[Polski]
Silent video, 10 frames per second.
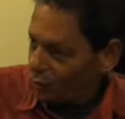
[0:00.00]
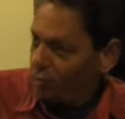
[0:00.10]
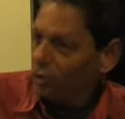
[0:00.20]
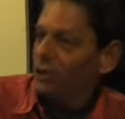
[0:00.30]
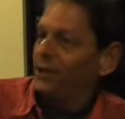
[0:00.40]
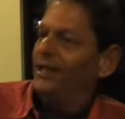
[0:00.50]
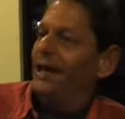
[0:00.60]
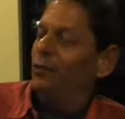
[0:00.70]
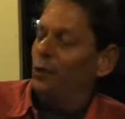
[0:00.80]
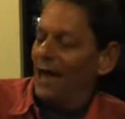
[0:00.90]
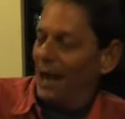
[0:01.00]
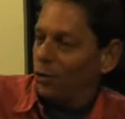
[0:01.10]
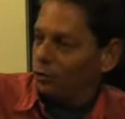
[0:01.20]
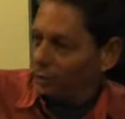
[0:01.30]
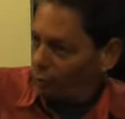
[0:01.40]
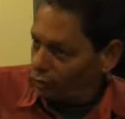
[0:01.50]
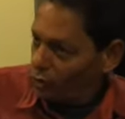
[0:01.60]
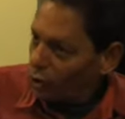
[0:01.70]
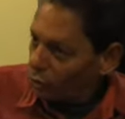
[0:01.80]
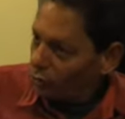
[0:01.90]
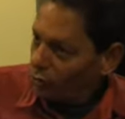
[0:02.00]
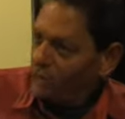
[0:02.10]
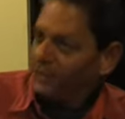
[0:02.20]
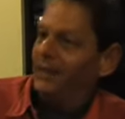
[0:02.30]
Mam na myśli partie, konstytucje,